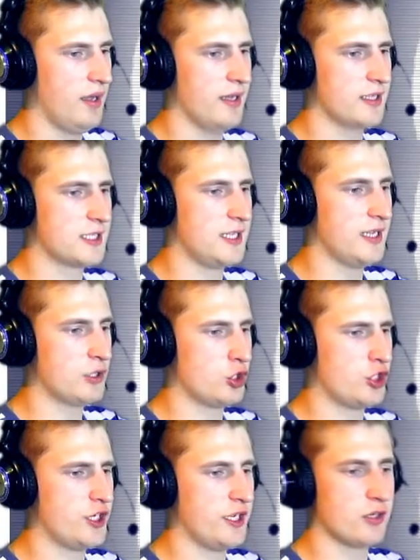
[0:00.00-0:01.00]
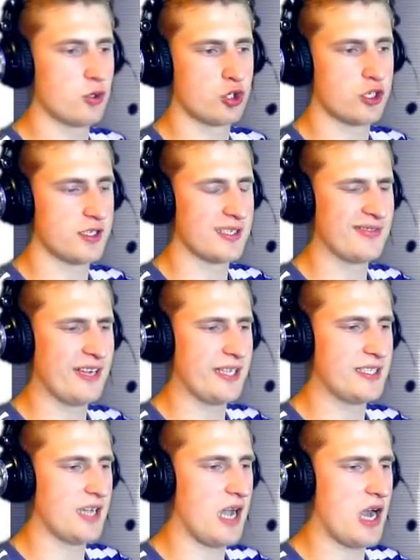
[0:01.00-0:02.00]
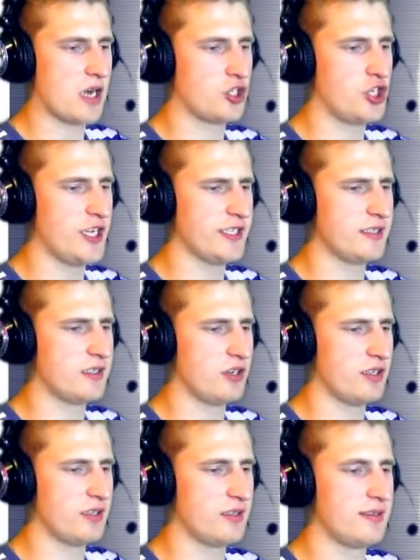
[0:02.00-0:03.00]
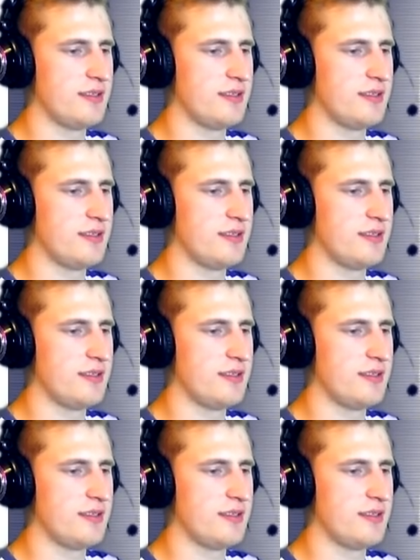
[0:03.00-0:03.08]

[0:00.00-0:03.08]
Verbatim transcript: А, следующая игрушка называется Archestrated